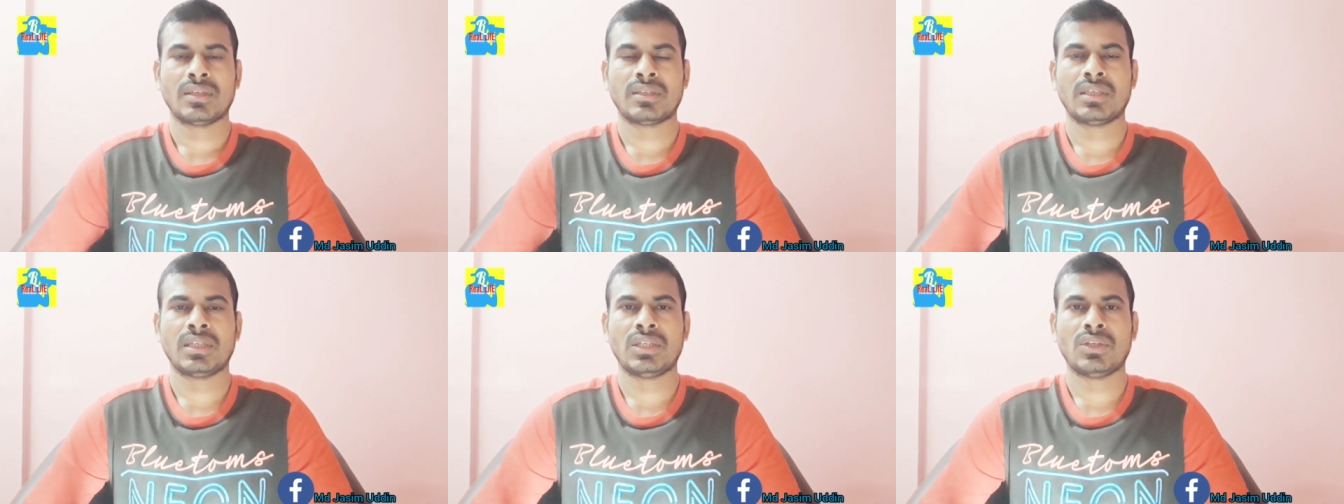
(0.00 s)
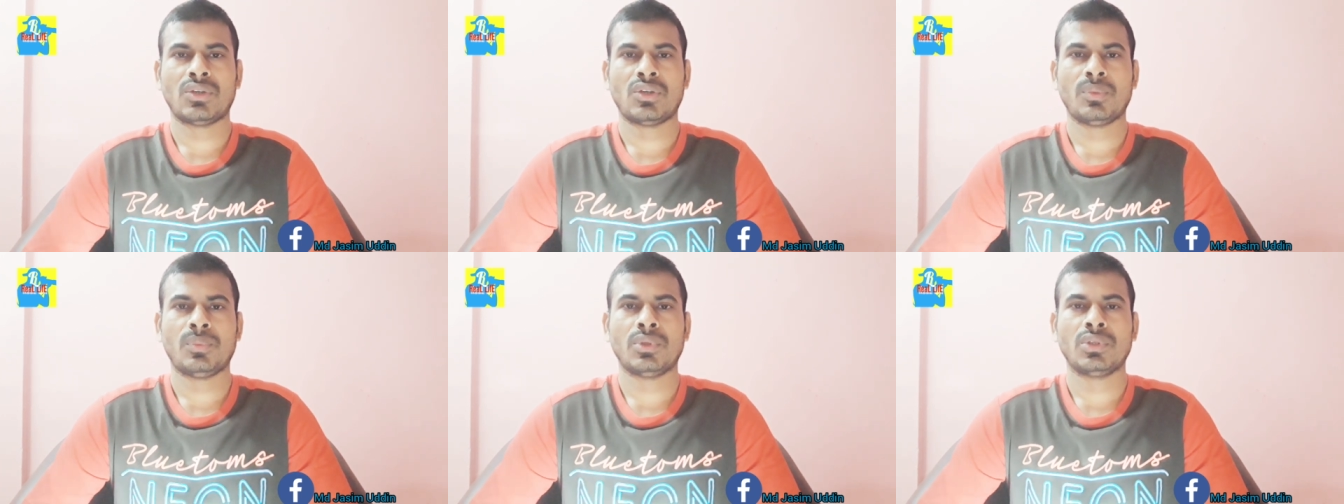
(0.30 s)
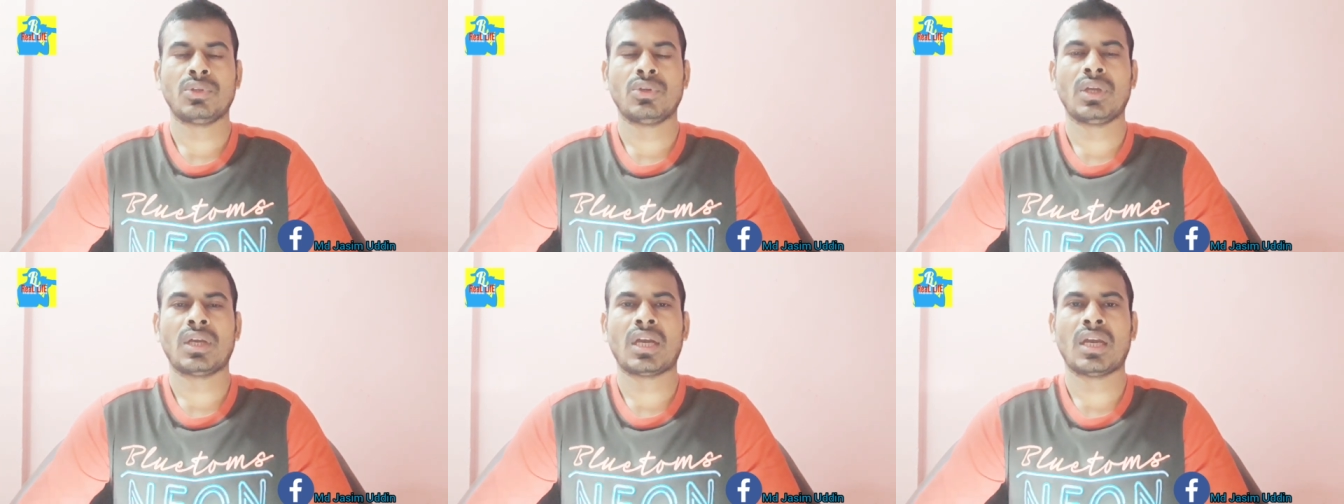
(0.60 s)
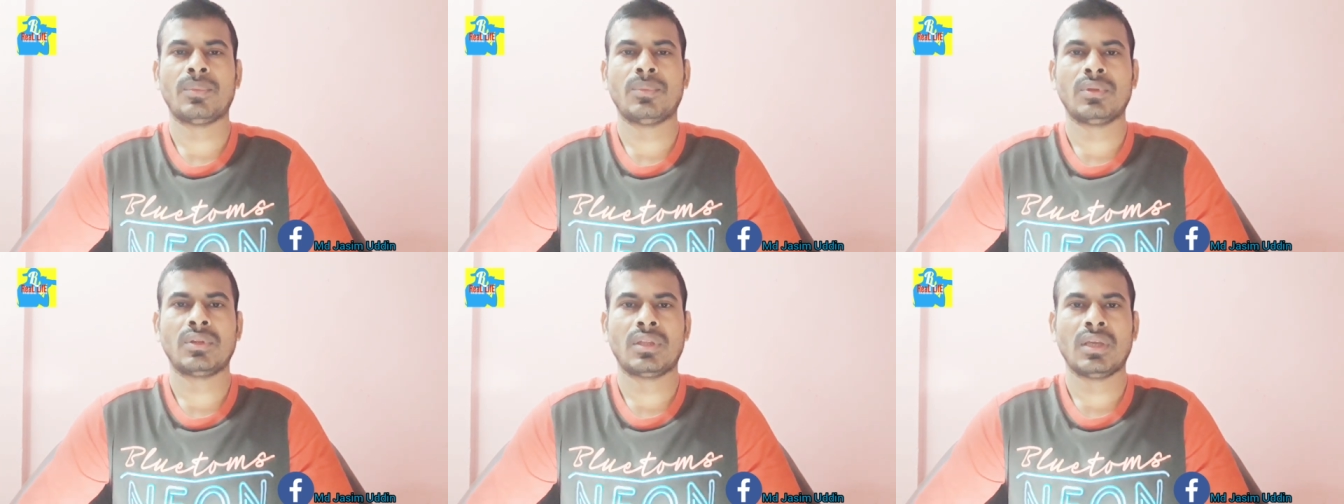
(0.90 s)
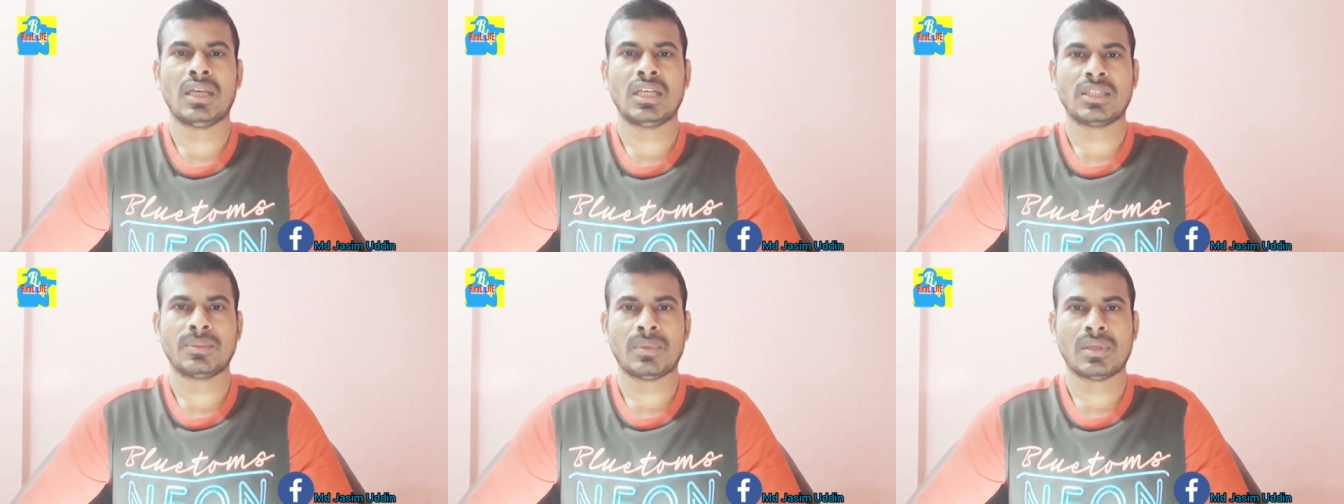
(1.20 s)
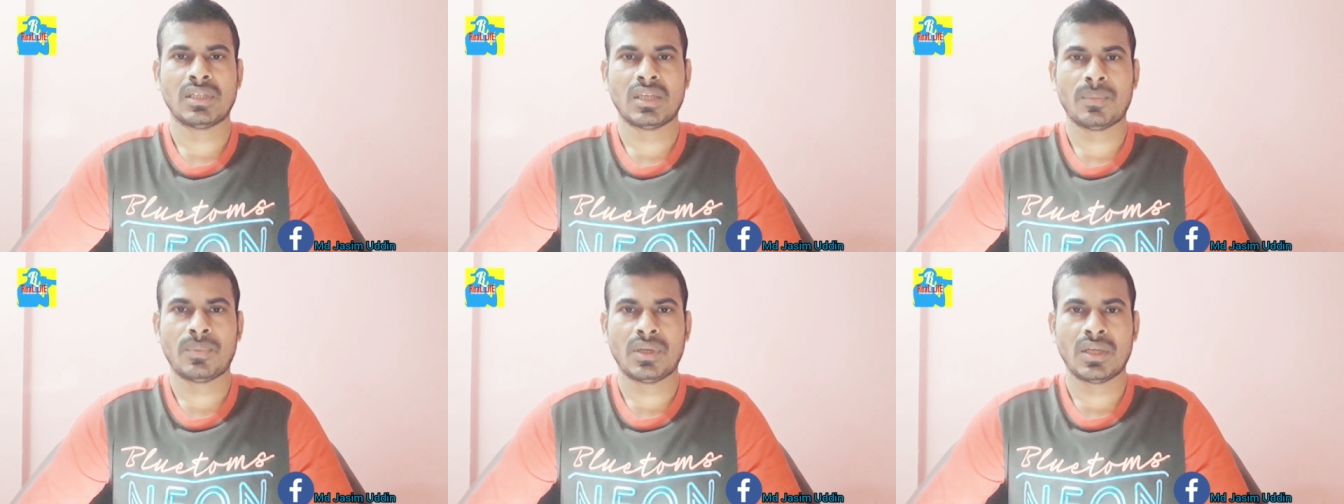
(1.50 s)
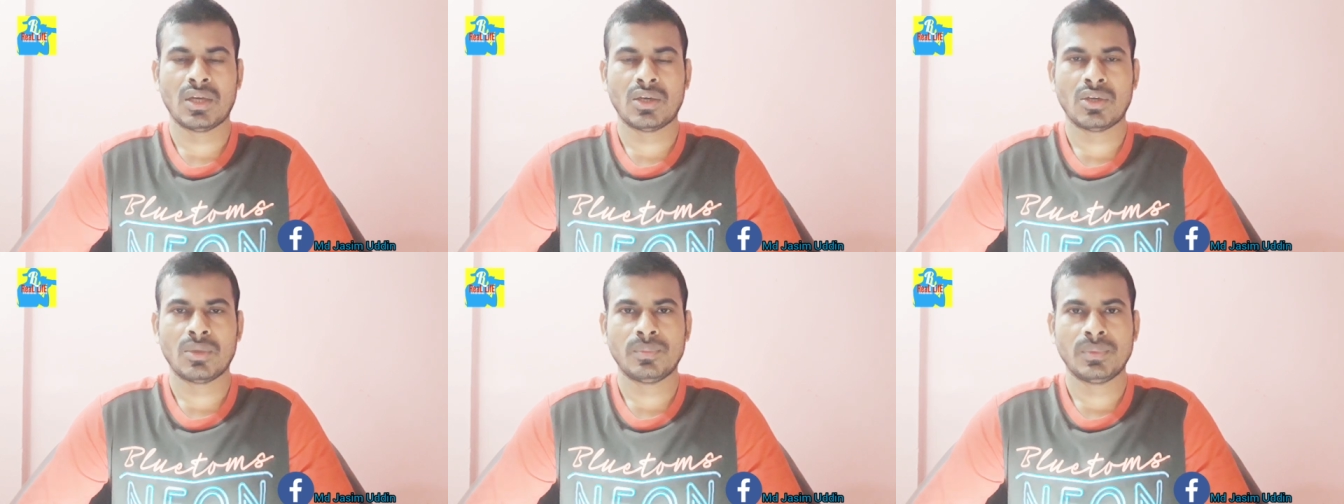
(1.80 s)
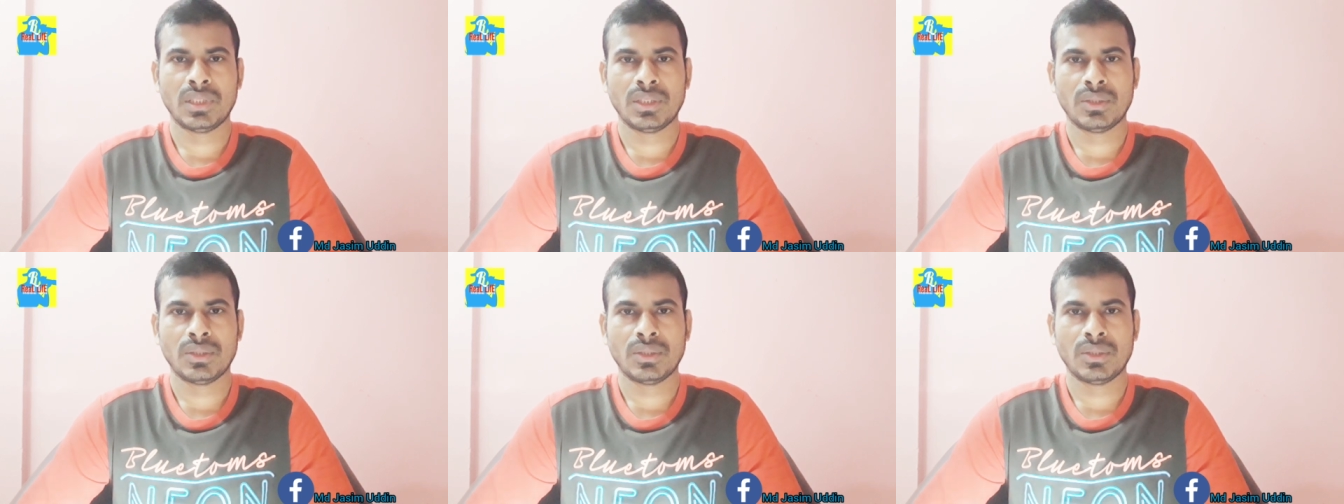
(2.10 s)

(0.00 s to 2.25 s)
সিনিয়র প্রতিরক্ষা মন্ত্রী ইসমান সাবরি ইয়াকুব